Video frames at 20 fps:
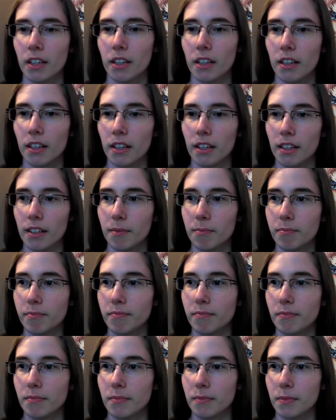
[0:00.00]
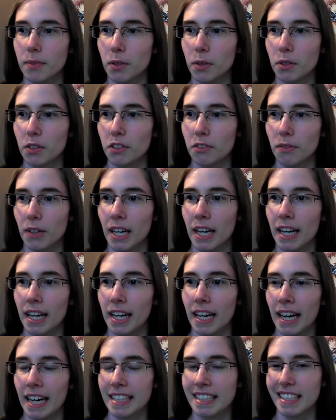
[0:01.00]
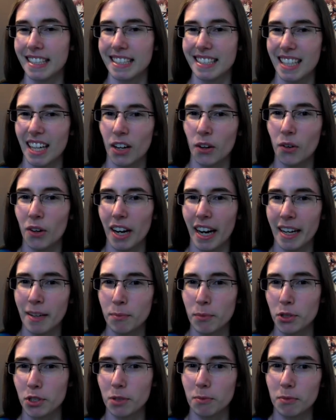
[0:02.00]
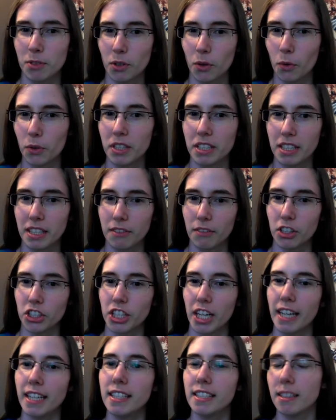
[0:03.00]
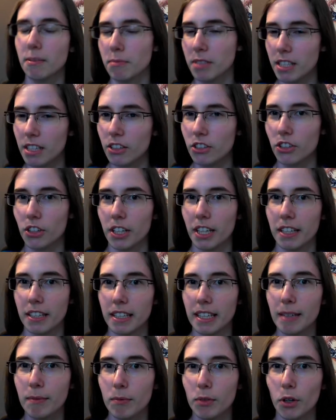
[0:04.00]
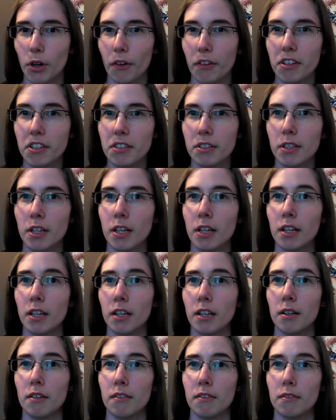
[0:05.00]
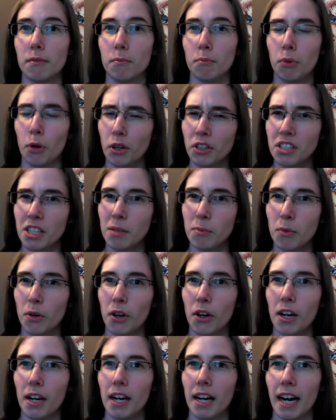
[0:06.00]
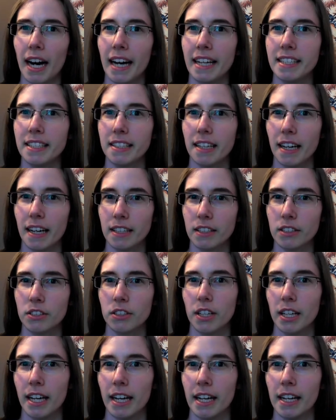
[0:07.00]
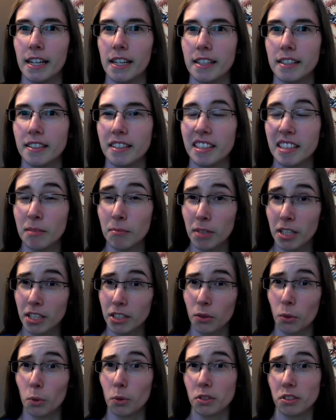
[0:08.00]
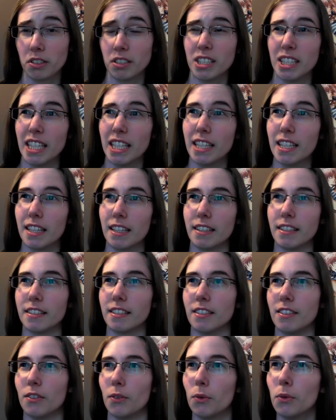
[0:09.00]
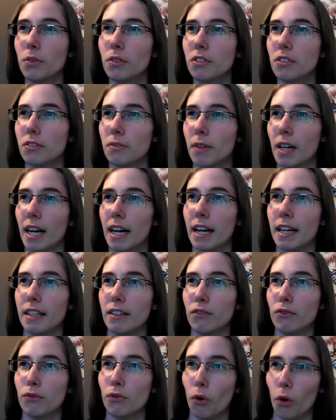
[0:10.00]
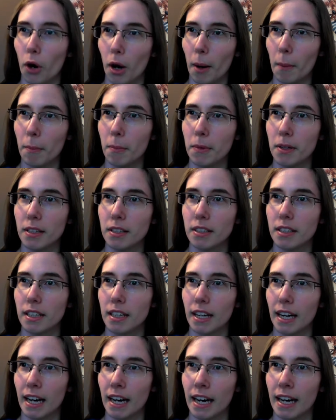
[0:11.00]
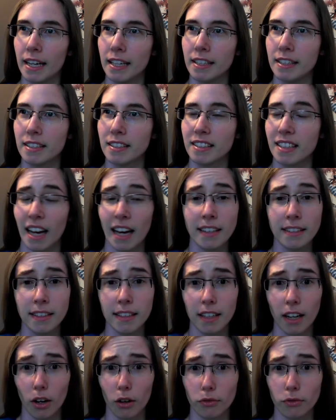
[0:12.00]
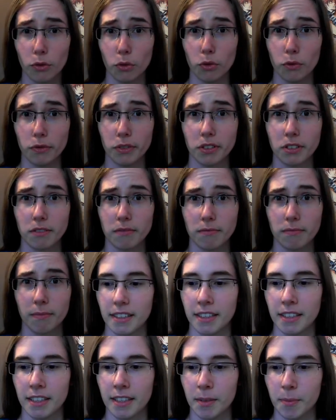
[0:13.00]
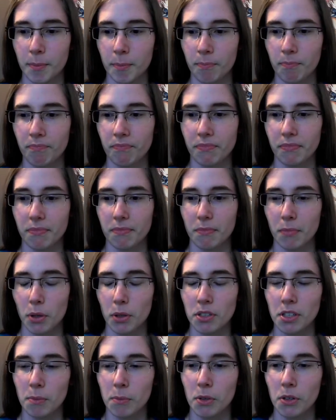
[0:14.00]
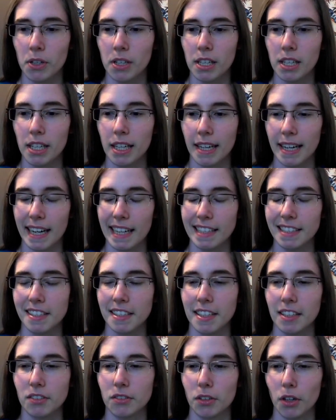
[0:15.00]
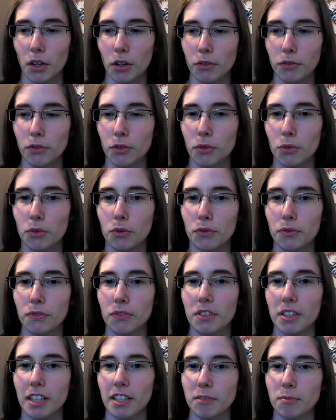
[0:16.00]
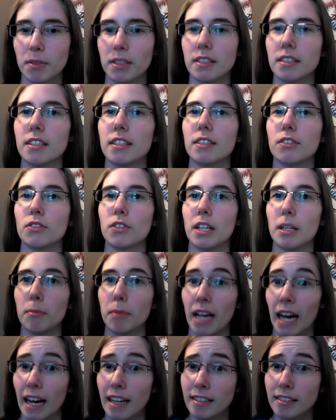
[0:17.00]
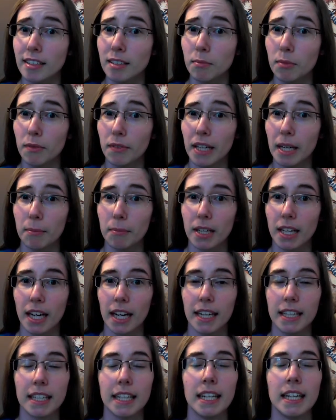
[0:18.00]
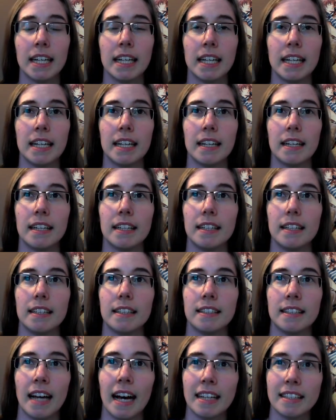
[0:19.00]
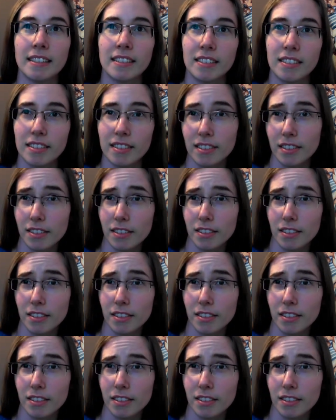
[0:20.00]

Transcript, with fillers: Ähm, und zwar hat das auch einen bestimmten Grund, den ihr wahrscheinlich dem Titel schon entnehmen könnt. Pottermore hat aktuell ein ziemlich großes Ding gerissen. Und zwar in Form eines Casting-Aufrufs. Ähm, Pottermore hat dazu aufgerufen, dass man sich zu einem Casting bewerben kann, das